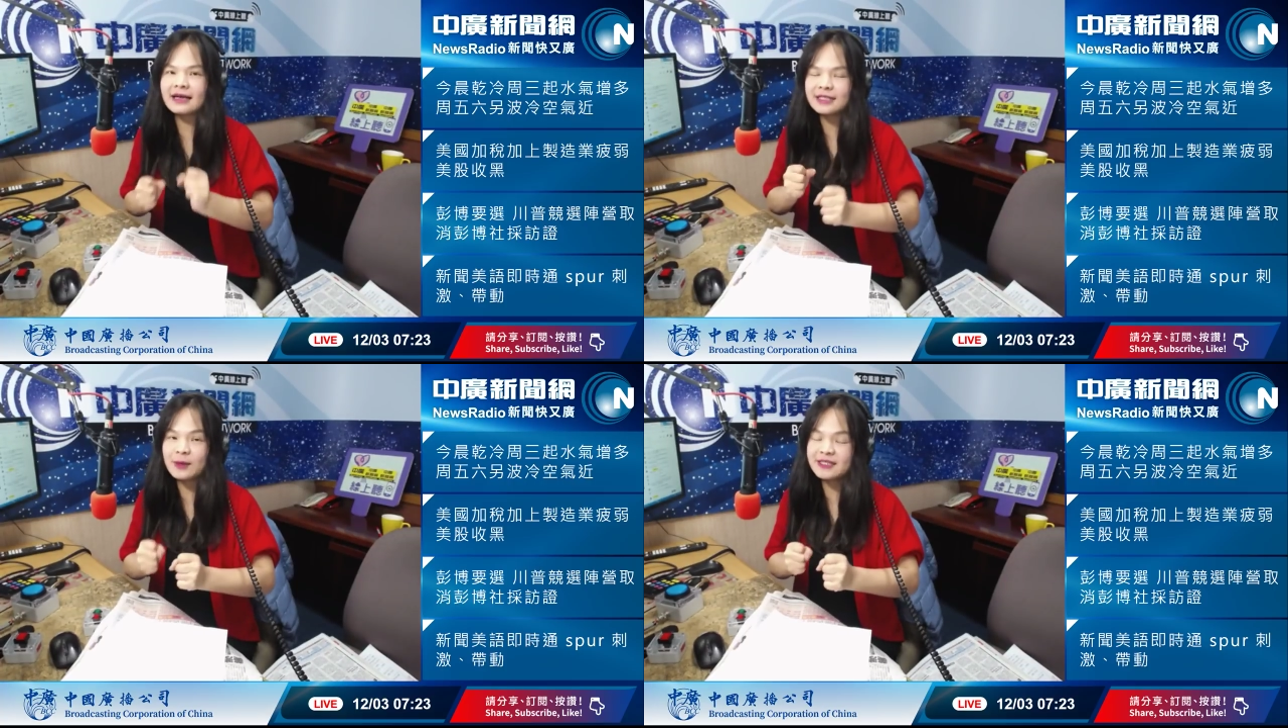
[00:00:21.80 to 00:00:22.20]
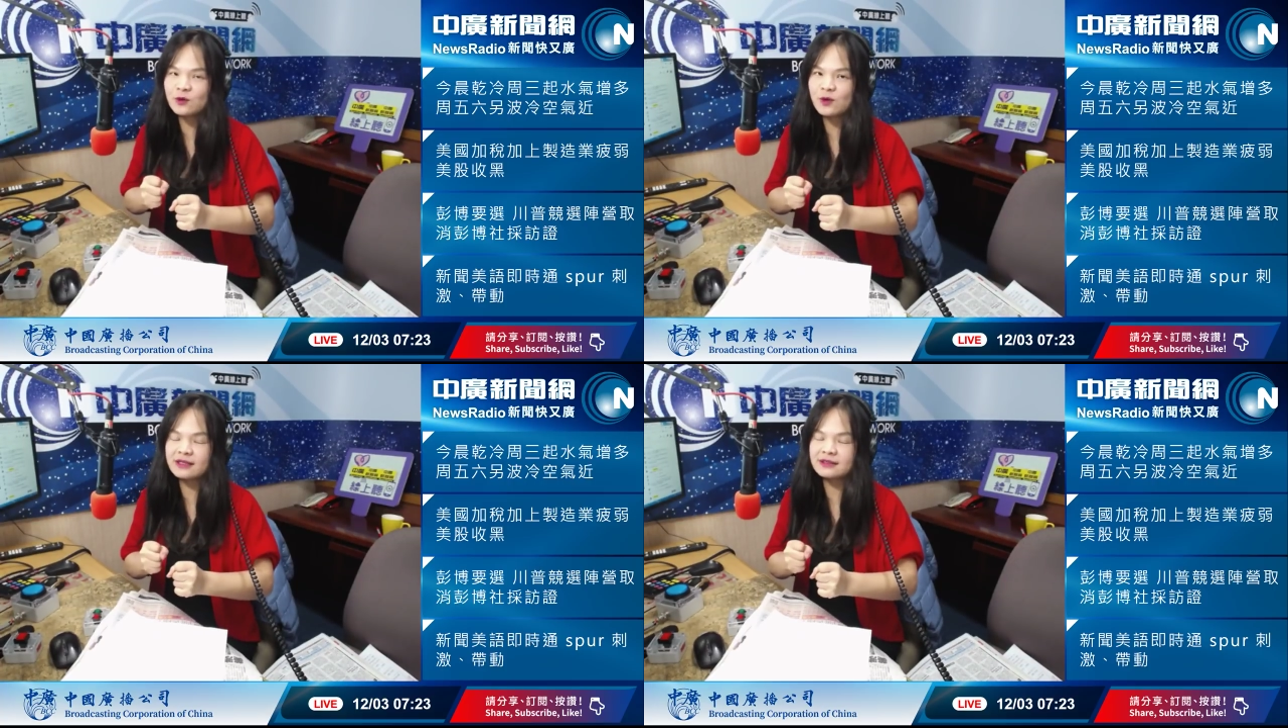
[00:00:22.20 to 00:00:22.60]
好，早报
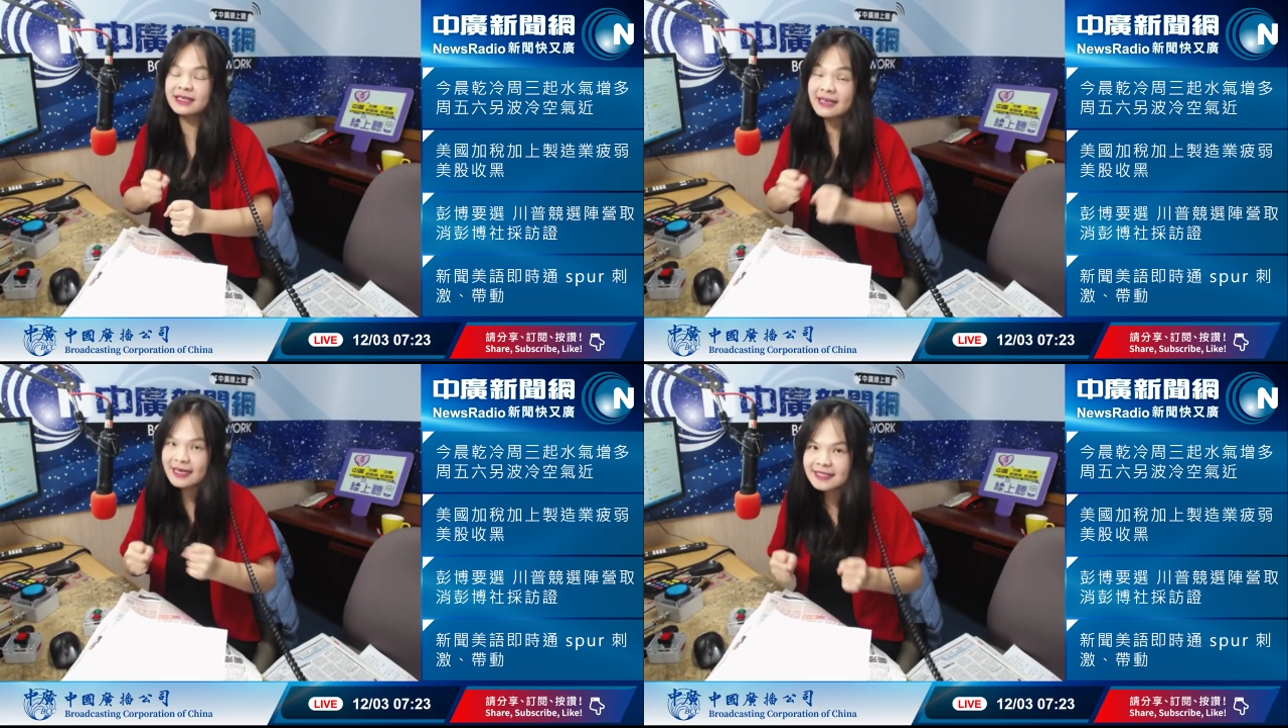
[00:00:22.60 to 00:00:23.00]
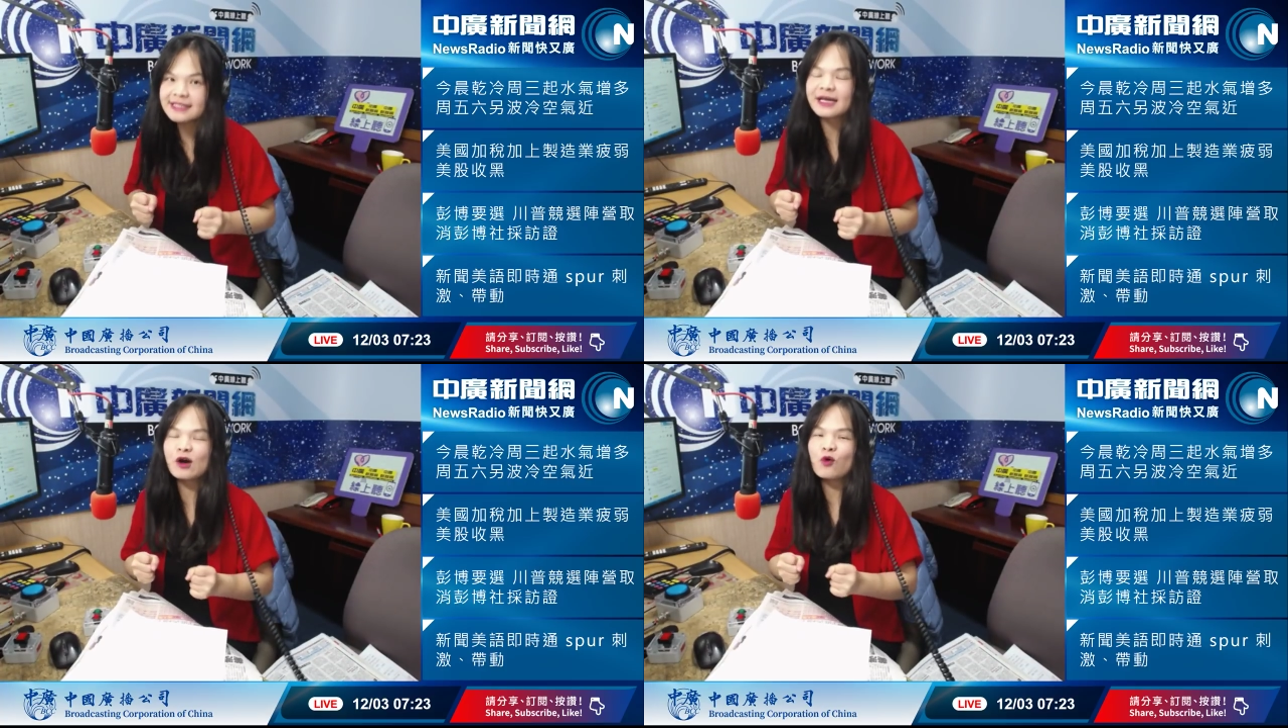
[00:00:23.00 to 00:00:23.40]
新闻一开
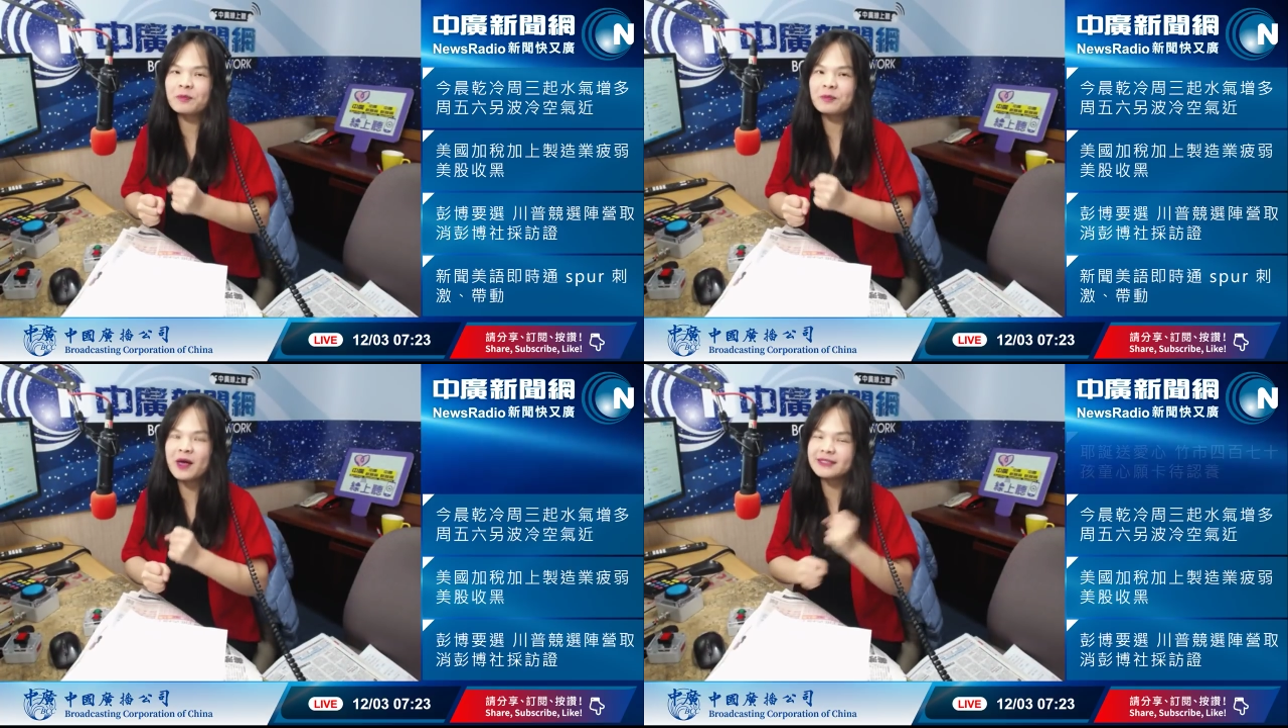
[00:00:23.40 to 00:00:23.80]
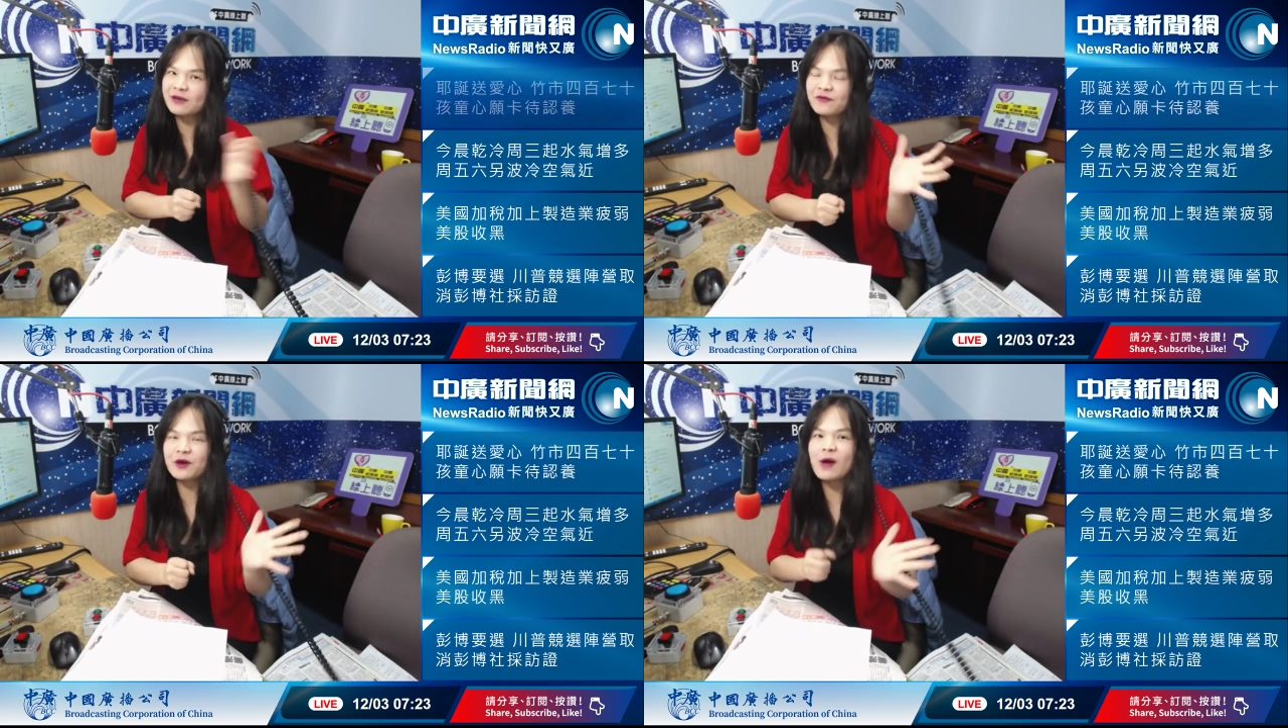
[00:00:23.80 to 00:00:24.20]
始呢，我们不要
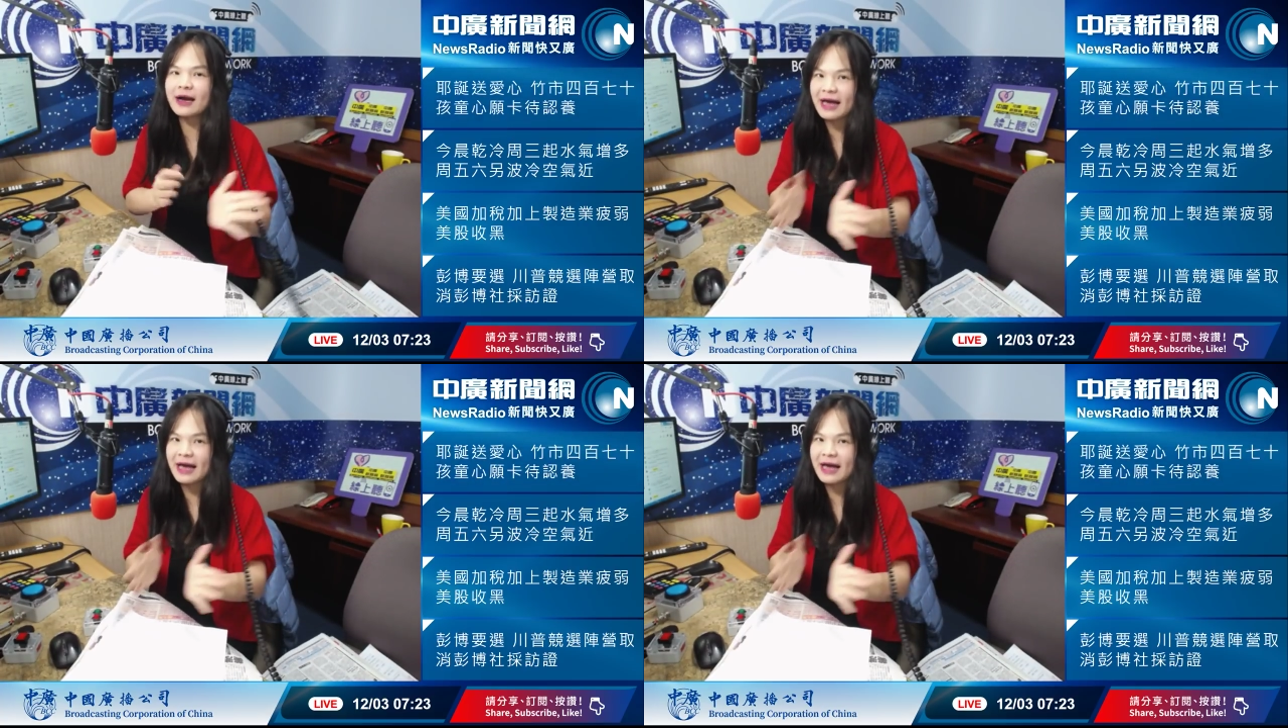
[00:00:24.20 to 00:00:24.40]
讲废话，